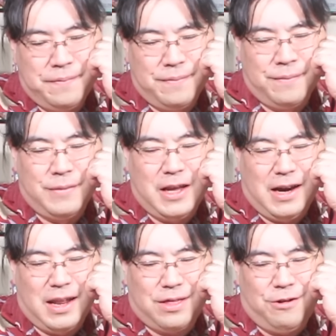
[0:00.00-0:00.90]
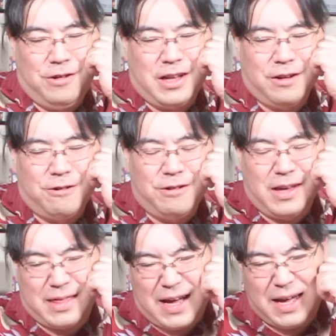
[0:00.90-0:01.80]
うん、だからそういったところ
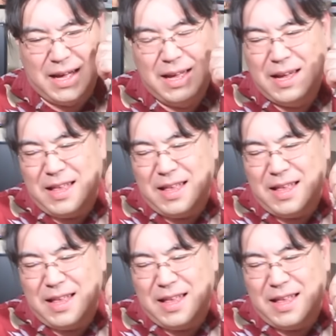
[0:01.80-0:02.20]
でさ、